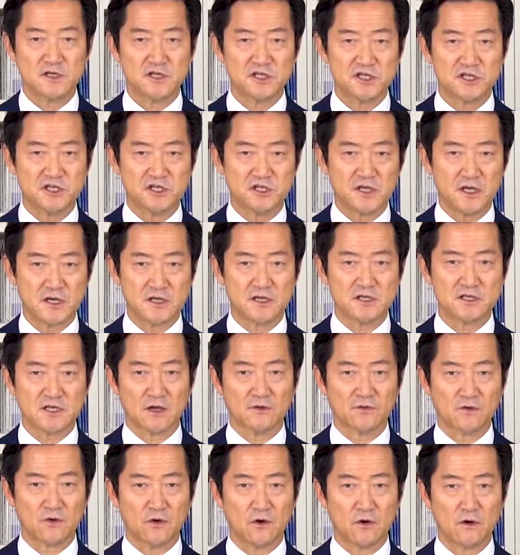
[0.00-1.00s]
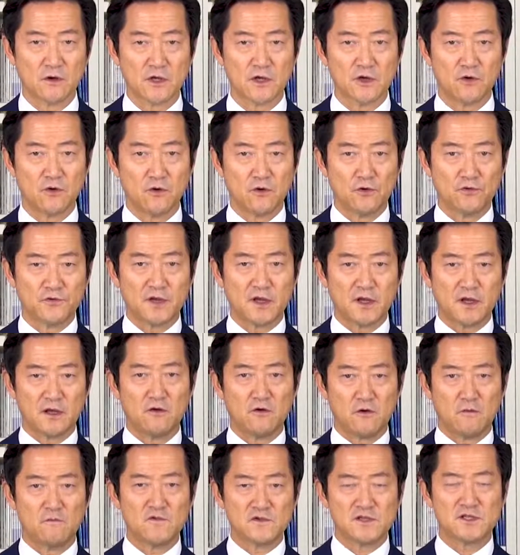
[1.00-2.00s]
支援者と協定
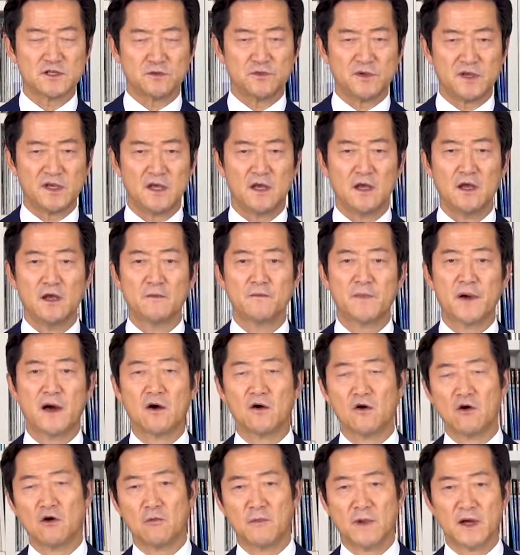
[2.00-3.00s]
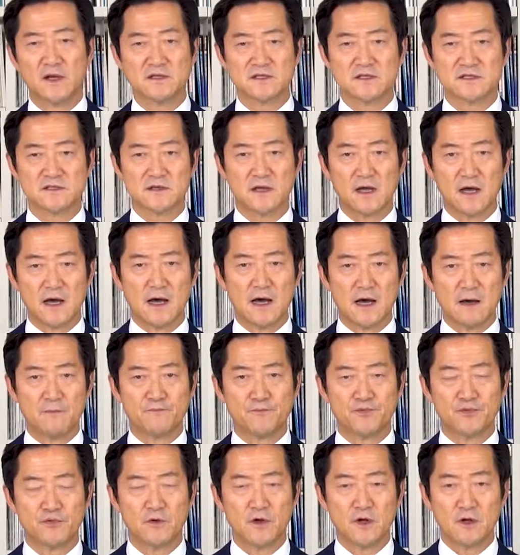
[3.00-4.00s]
を結び、
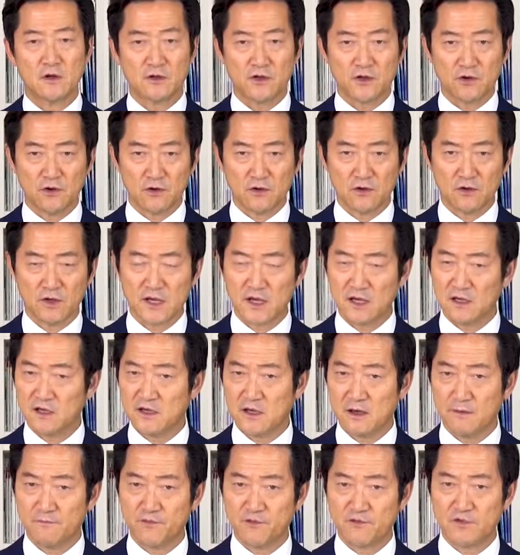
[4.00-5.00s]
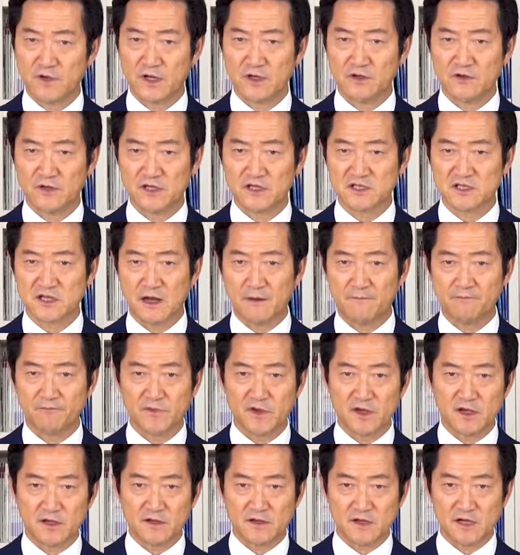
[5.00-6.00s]
パフォーマンスアップ。今日の元気アップグレードでした。
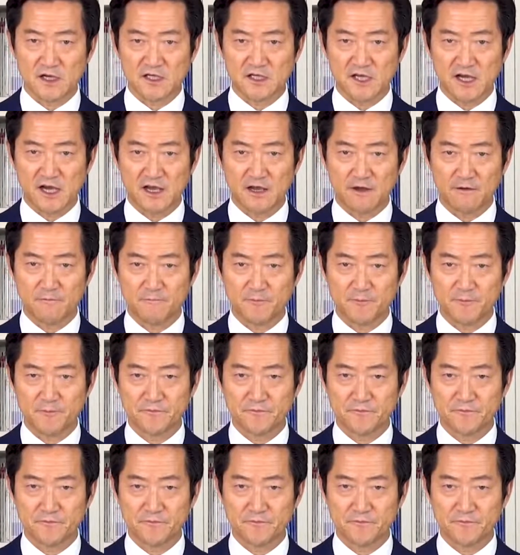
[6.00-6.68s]
いってらっしゃい。